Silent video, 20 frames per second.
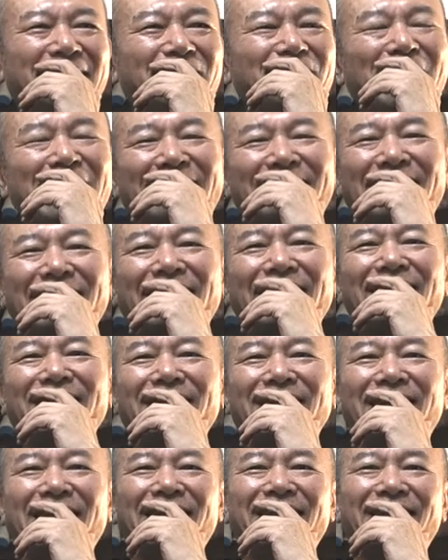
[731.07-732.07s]
間違え
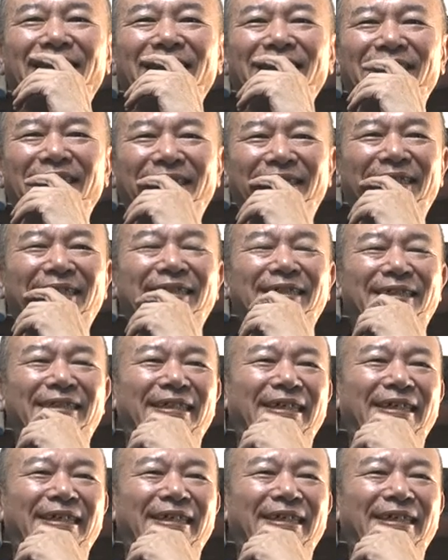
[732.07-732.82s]
てサイン出しちゃったりし